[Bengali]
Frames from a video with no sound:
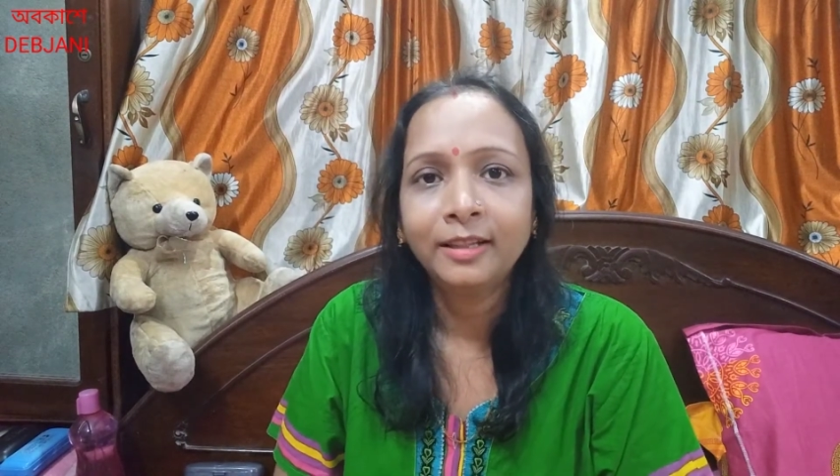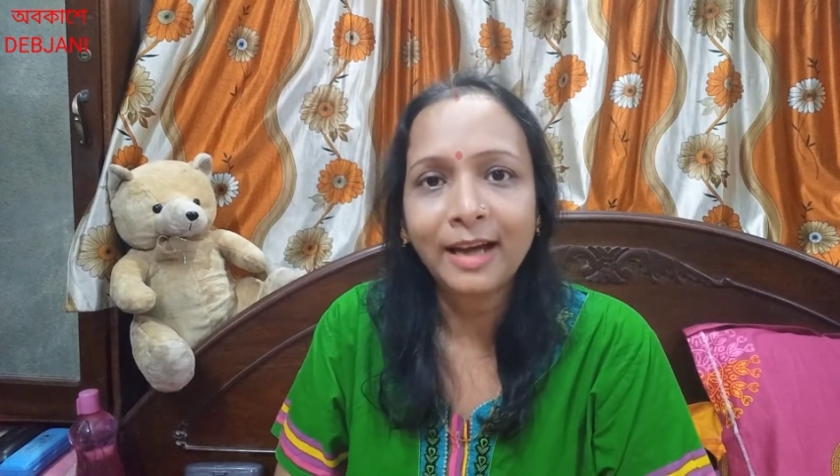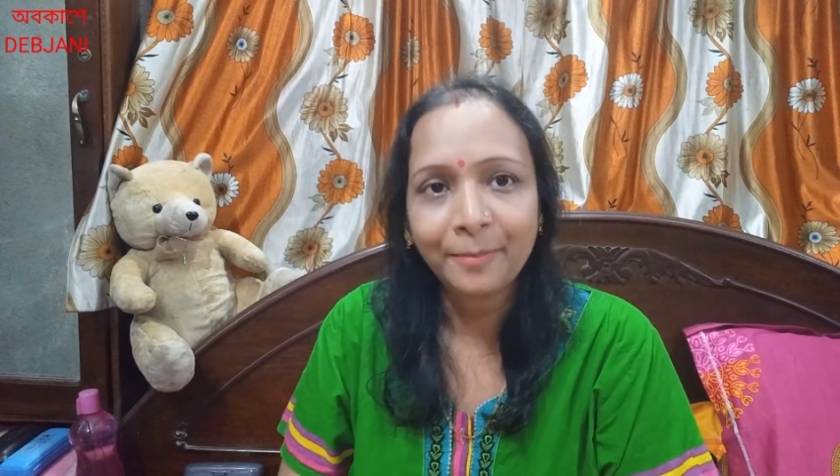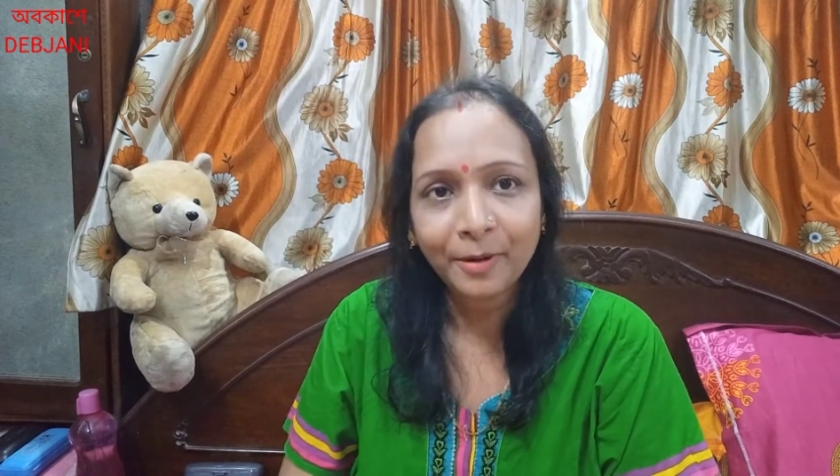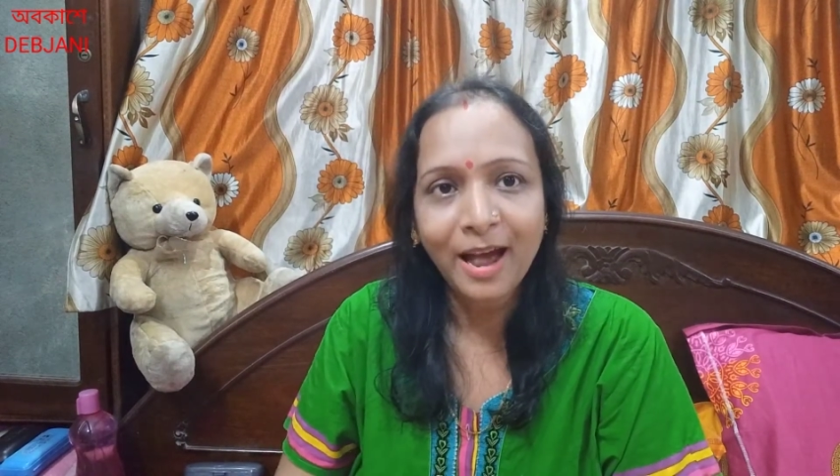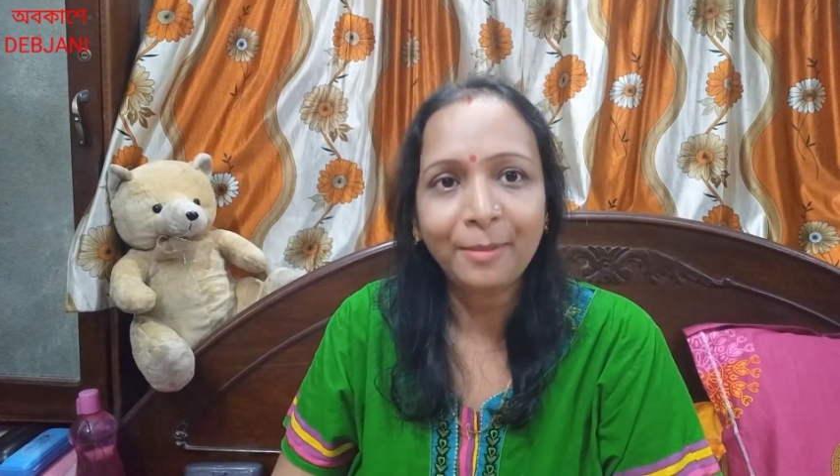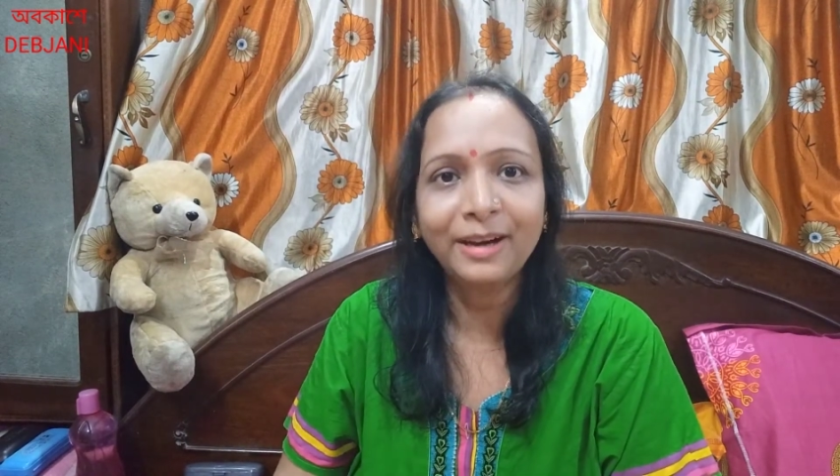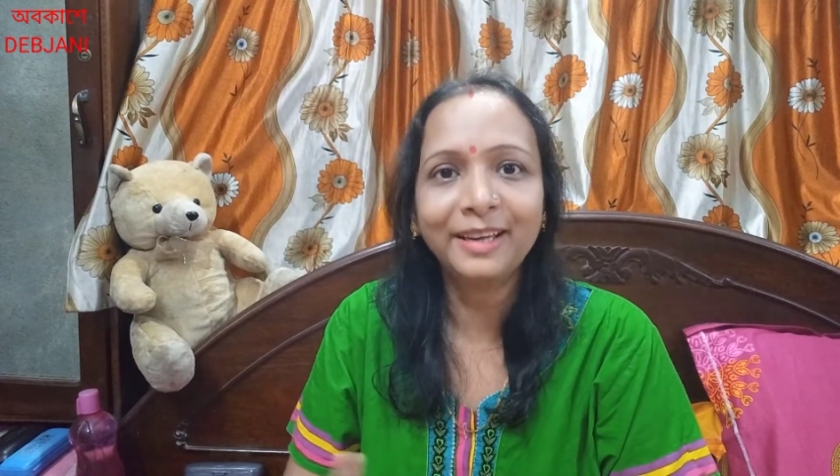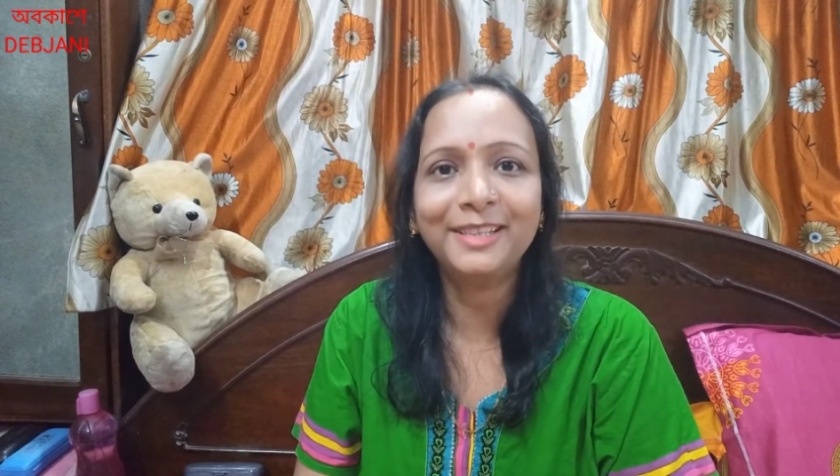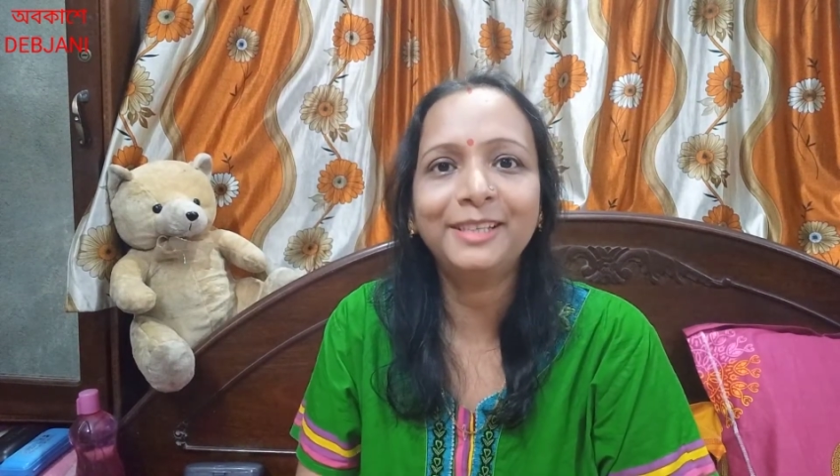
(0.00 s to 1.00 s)
তারপরে
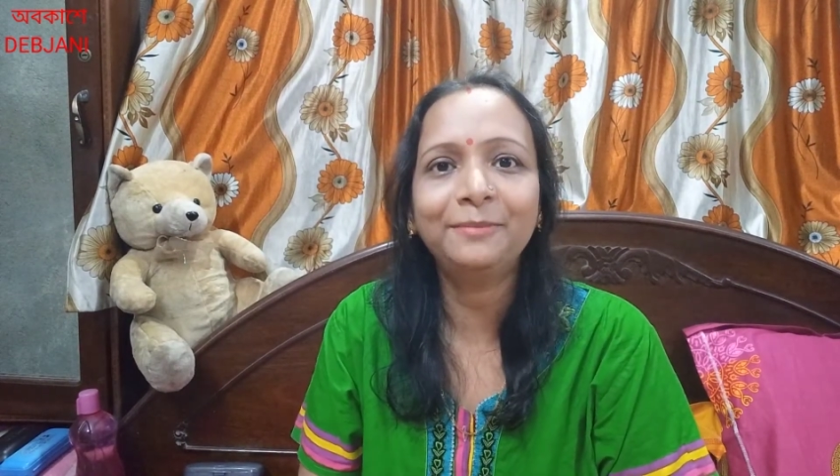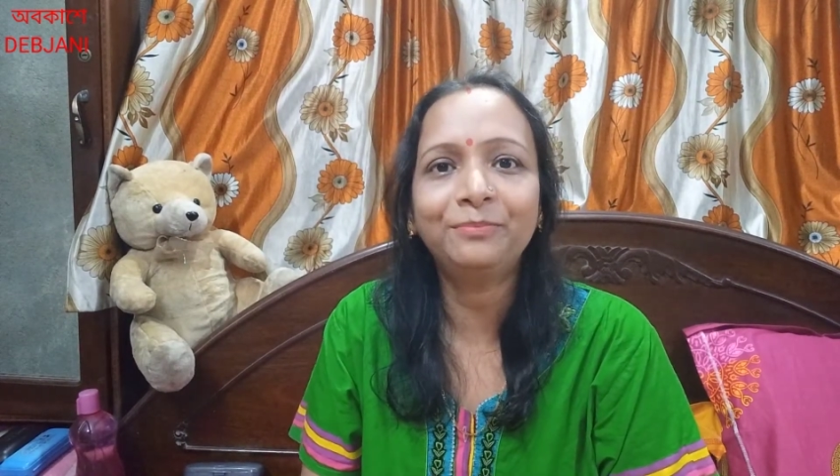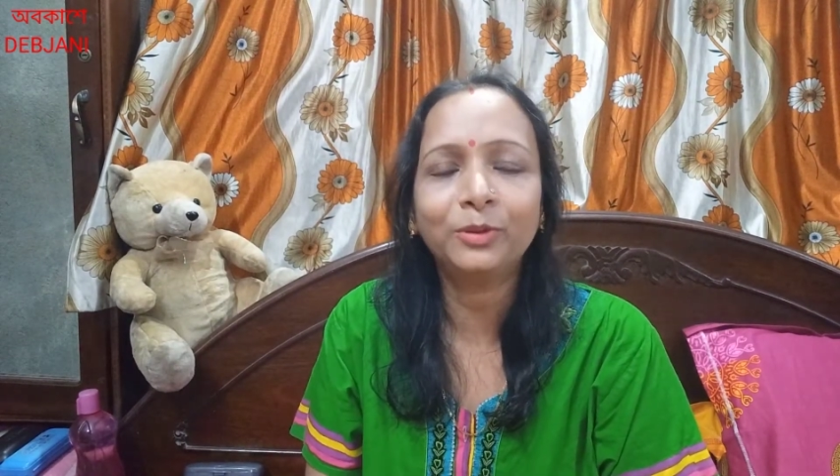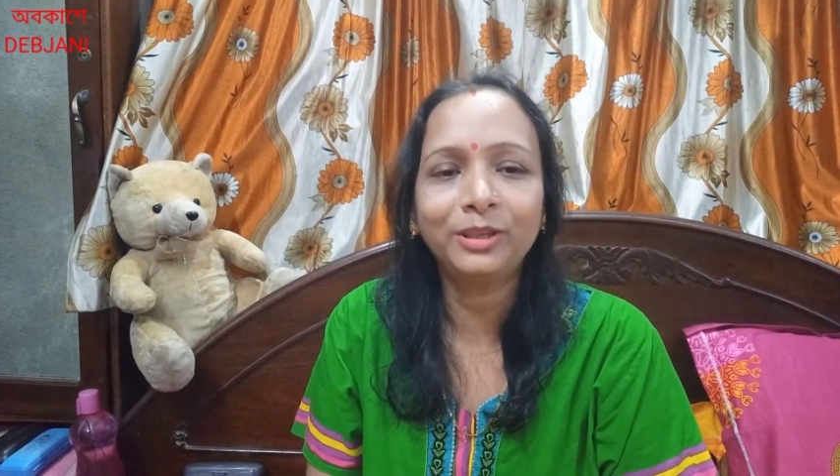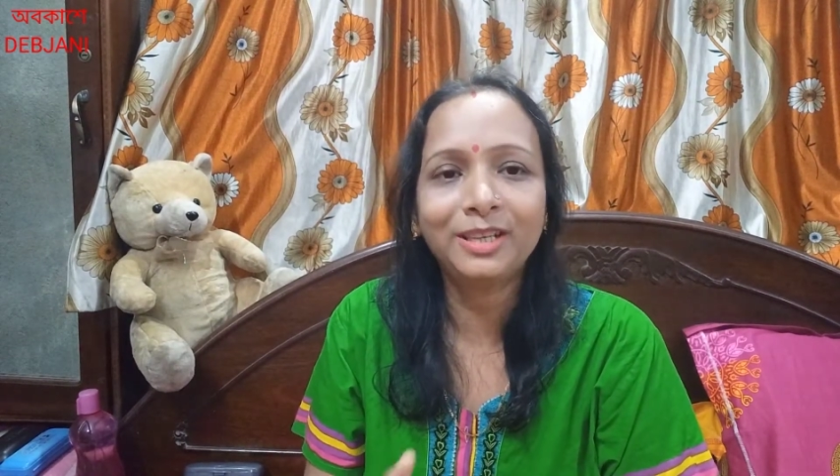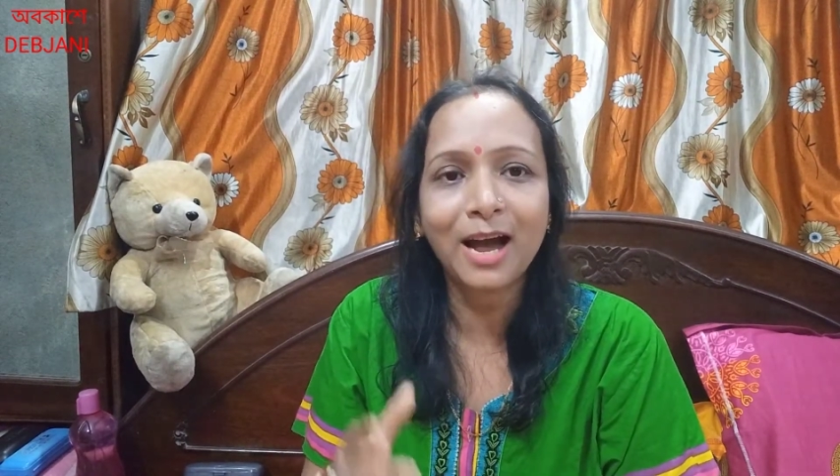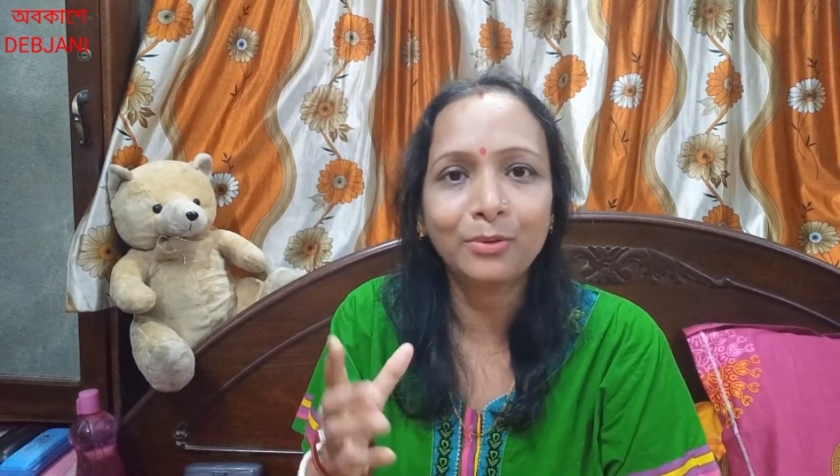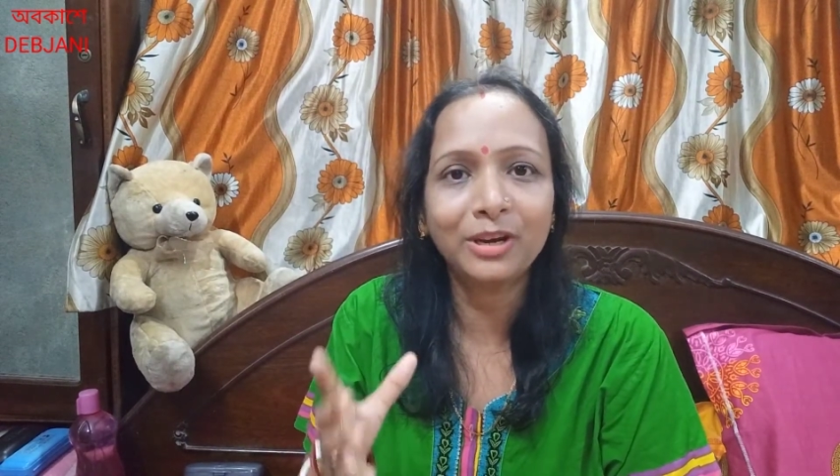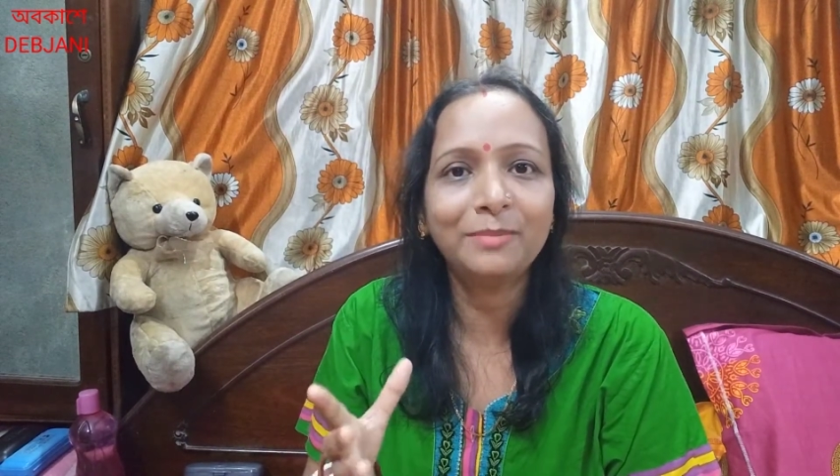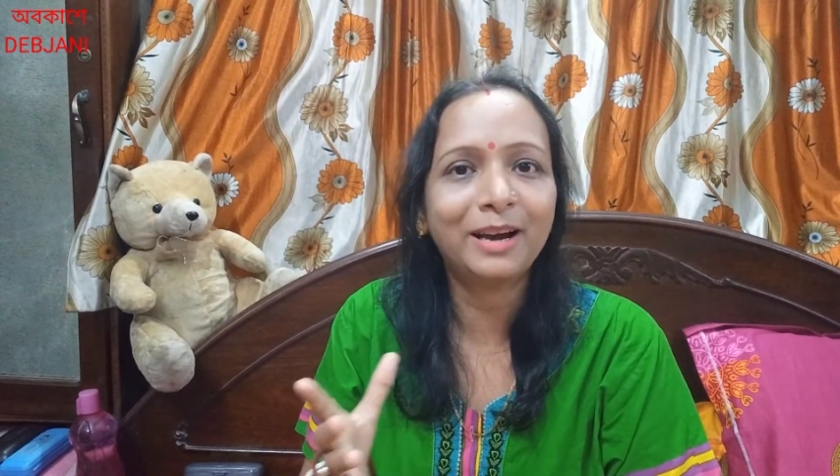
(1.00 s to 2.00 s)
আবার গেছি ওই
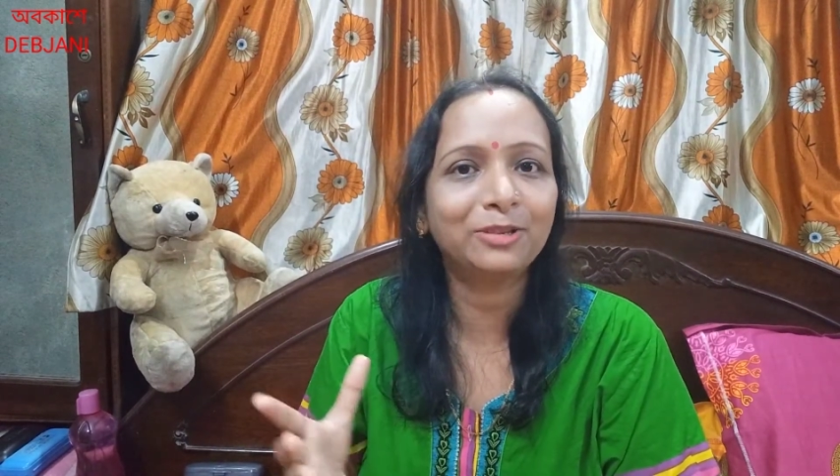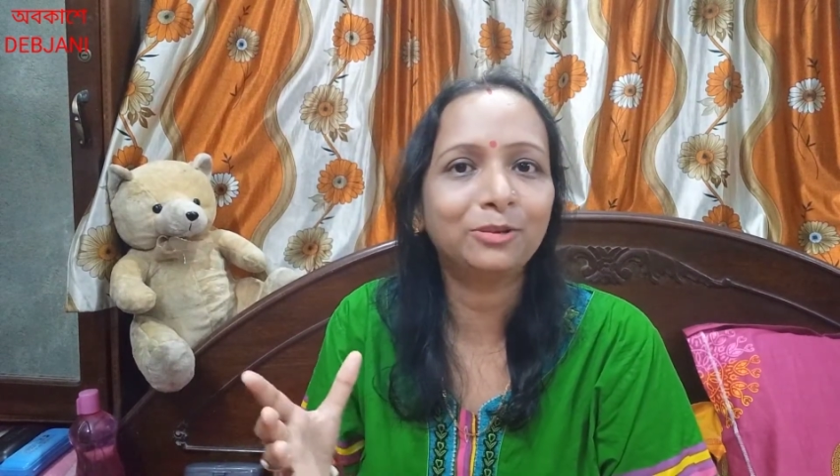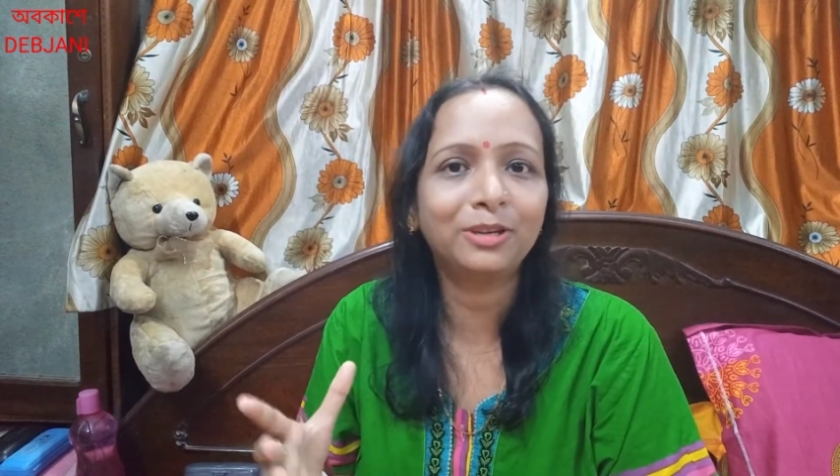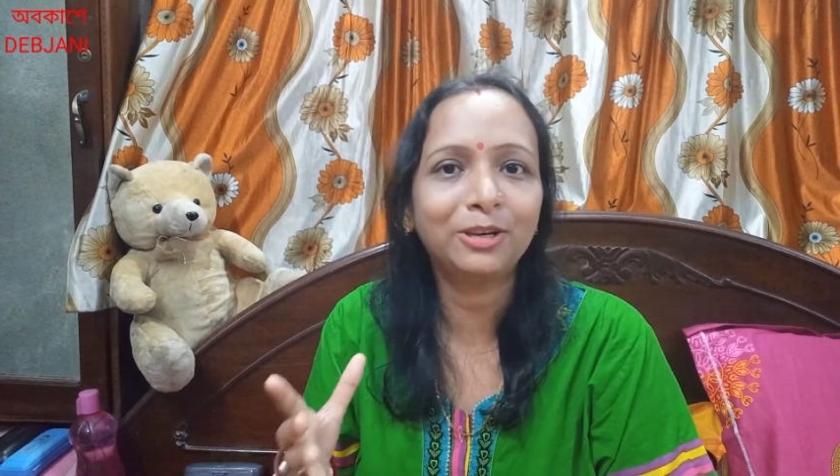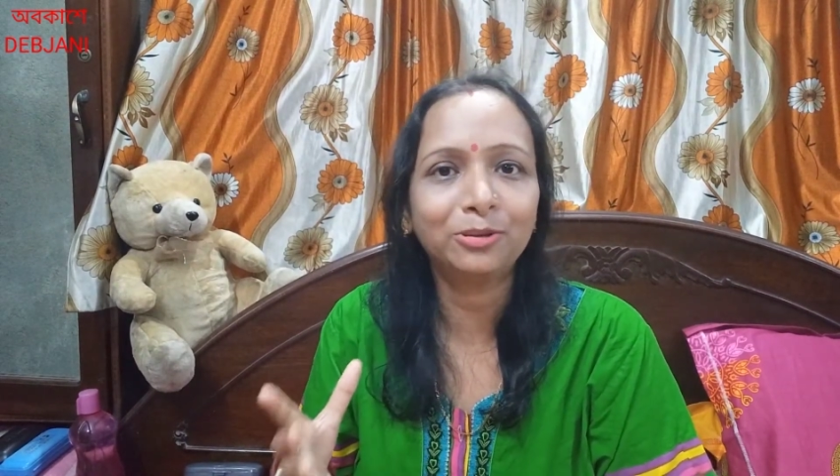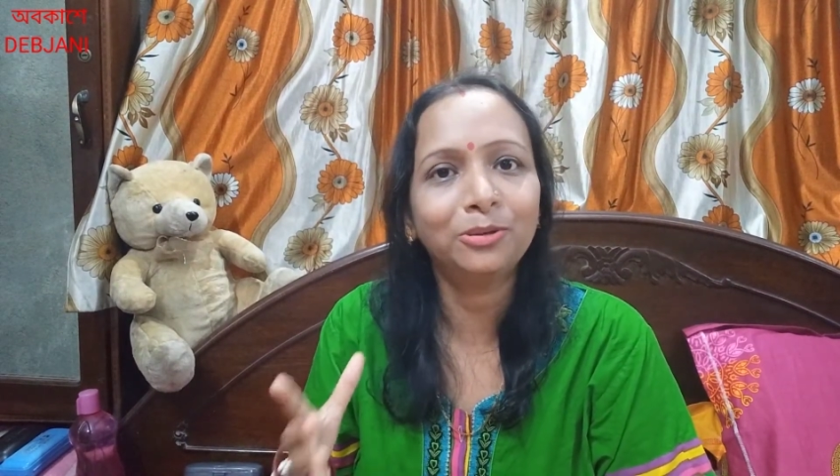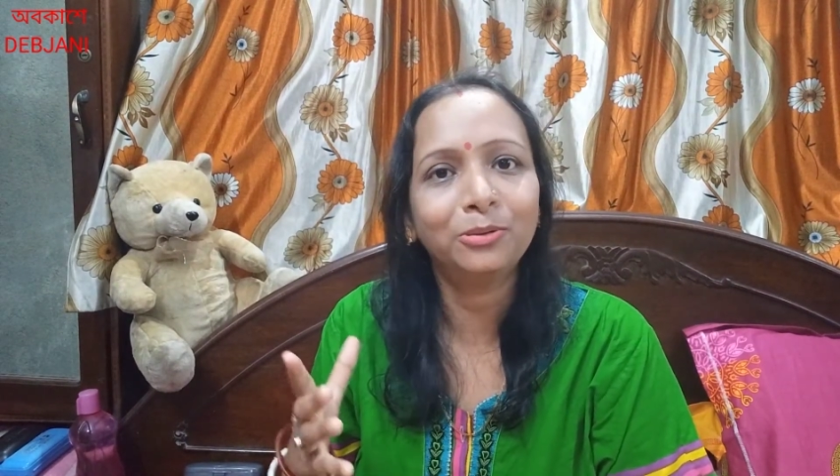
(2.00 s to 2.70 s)
ঠাকুরের বাসন টাসন